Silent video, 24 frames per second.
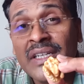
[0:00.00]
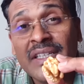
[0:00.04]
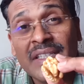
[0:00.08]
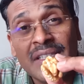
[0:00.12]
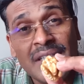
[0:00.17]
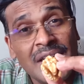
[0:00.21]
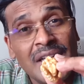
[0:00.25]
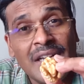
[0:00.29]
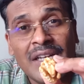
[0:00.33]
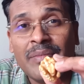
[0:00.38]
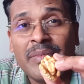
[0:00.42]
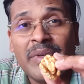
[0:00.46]
இது
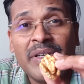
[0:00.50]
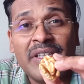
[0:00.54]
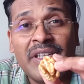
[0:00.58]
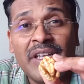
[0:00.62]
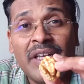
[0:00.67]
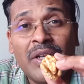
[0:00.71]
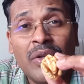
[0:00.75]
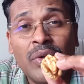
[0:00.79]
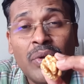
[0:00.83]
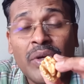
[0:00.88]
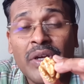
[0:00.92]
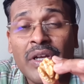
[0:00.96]
இல்லாமல் இதய
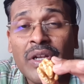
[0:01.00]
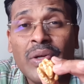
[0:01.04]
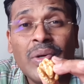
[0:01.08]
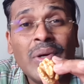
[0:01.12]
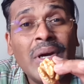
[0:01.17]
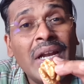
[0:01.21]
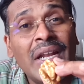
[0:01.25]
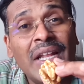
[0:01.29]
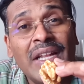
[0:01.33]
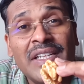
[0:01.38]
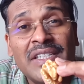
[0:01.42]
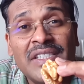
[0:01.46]
நோய்களும்
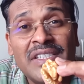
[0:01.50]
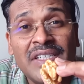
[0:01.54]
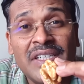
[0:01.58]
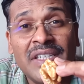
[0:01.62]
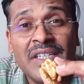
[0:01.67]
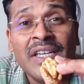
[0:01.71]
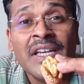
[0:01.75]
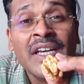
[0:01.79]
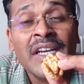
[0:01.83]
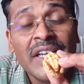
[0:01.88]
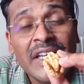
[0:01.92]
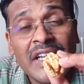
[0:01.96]
அலர்ச்சி
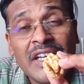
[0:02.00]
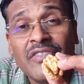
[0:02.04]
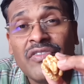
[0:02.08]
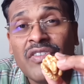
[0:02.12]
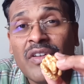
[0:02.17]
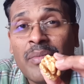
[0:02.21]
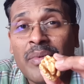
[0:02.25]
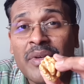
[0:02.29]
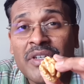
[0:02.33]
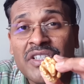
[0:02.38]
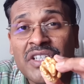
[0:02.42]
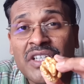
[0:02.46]

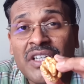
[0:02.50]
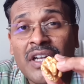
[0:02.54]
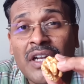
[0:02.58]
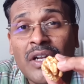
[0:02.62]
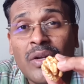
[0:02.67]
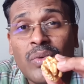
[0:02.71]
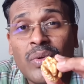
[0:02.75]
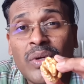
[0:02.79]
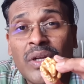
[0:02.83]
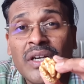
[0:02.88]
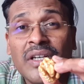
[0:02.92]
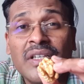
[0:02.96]
இன்ஃப்ளமேஷனால்
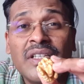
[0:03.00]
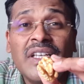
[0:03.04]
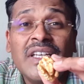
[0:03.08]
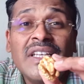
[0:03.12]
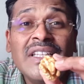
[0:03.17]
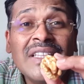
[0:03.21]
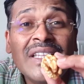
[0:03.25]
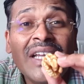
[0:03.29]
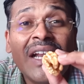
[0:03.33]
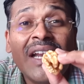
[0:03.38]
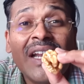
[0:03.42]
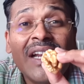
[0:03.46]
உண்டாகுது
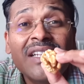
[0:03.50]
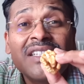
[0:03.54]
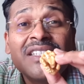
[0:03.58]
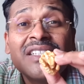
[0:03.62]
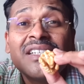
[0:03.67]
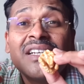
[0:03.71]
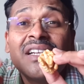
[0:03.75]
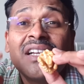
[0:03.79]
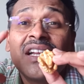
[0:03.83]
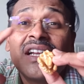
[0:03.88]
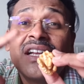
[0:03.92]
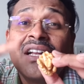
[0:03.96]
இந்த
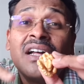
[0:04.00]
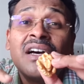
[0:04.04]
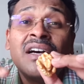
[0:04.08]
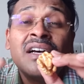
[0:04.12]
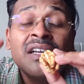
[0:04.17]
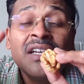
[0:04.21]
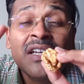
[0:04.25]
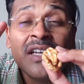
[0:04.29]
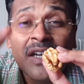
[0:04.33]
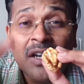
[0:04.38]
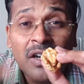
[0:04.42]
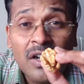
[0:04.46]
அலர்ச்சிகள் எல்லாம்
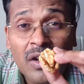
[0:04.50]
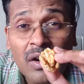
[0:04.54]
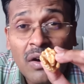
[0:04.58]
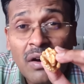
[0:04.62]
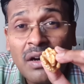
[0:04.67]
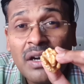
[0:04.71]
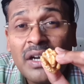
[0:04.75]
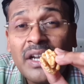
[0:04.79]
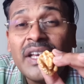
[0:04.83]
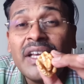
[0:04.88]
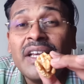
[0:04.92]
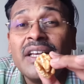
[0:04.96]

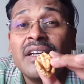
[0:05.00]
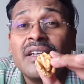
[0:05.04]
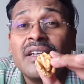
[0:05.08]
கிரானிக்